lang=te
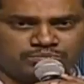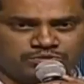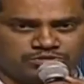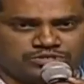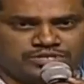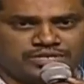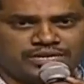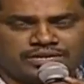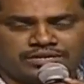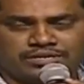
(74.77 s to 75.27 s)

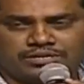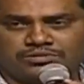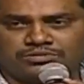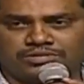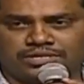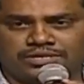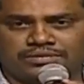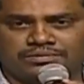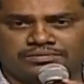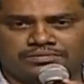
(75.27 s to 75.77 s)
మ్యూజిక్ డైరెక్టర్
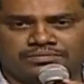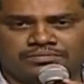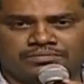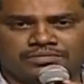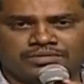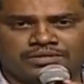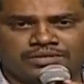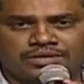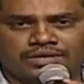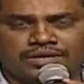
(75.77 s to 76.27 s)
అవుతాడు
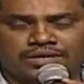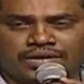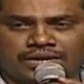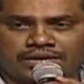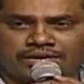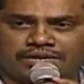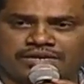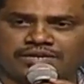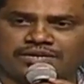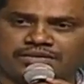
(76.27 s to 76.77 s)
అండ్
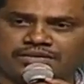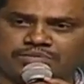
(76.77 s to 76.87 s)
అన్నిటికంటే